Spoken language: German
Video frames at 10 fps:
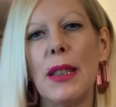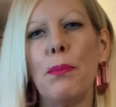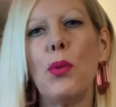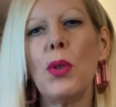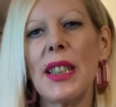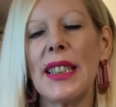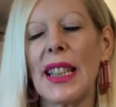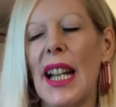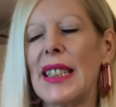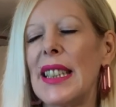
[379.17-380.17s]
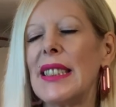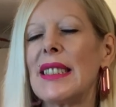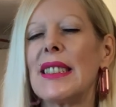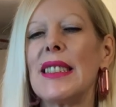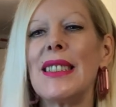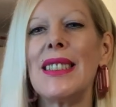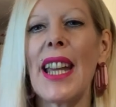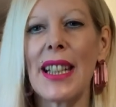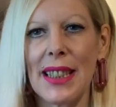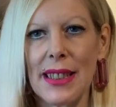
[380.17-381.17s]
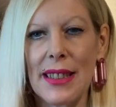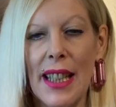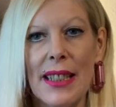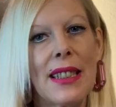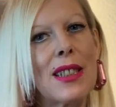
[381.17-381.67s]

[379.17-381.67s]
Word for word: Die Pudrigkeit ist sehr dezent.